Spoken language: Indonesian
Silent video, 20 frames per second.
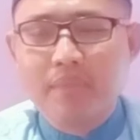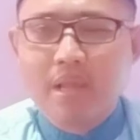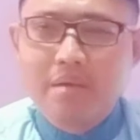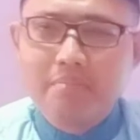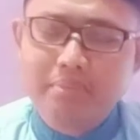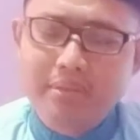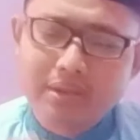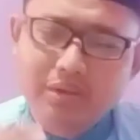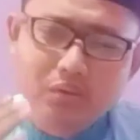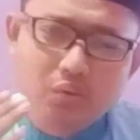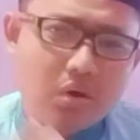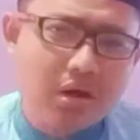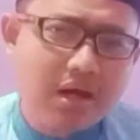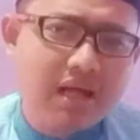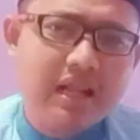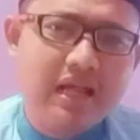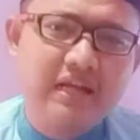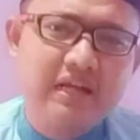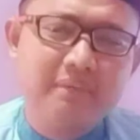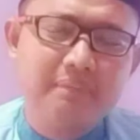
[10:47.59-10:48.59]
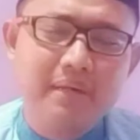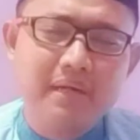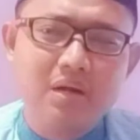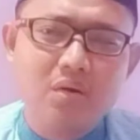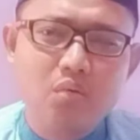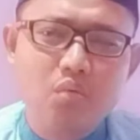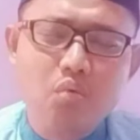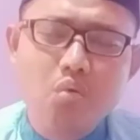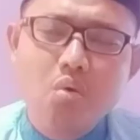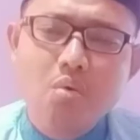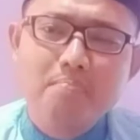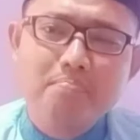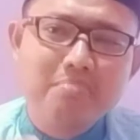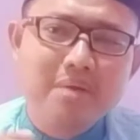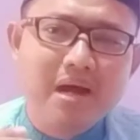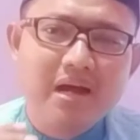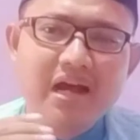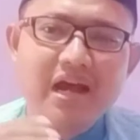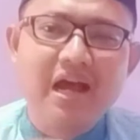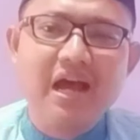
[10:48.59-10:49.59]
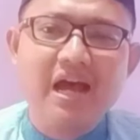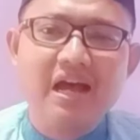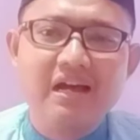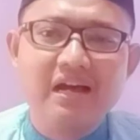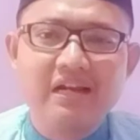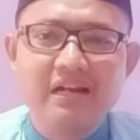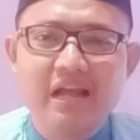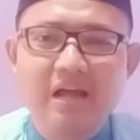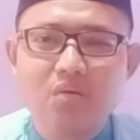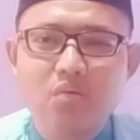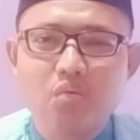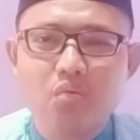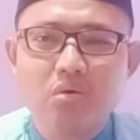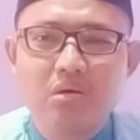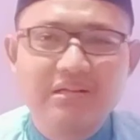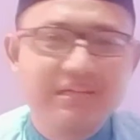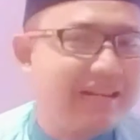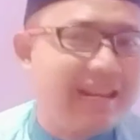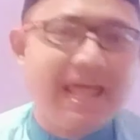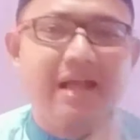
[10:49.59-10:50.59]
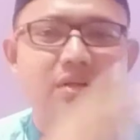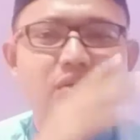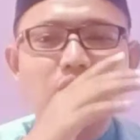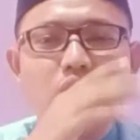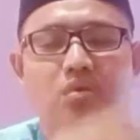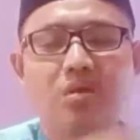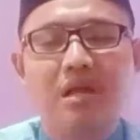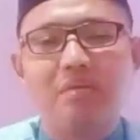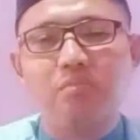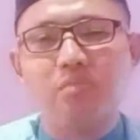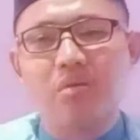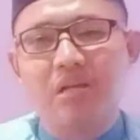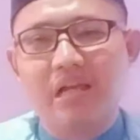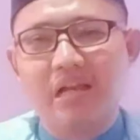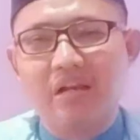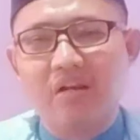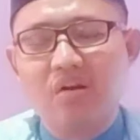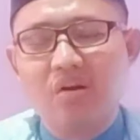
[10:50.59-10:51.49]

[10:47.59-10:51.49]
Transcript: berdoalah kepadaku maka akan aku langsung kabulkan